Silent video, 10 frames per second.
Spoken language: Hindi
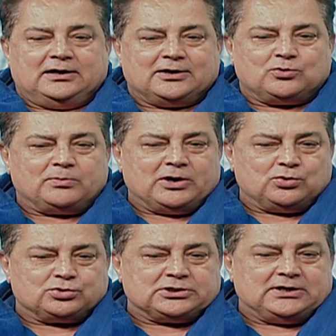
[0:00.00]
एक उम्र
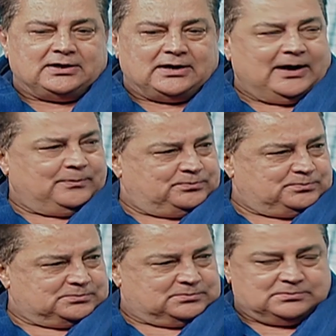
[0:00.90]
होती है आप
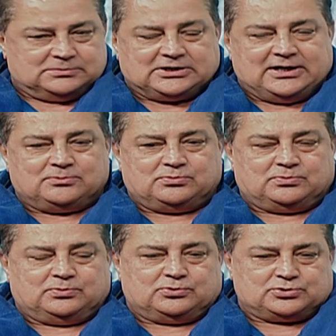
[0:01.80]

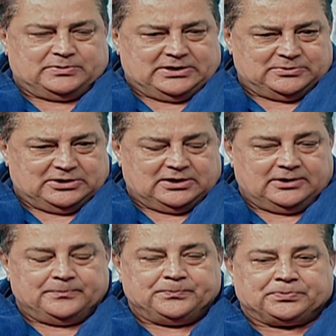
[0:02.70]
शायद उसमें अभी हैं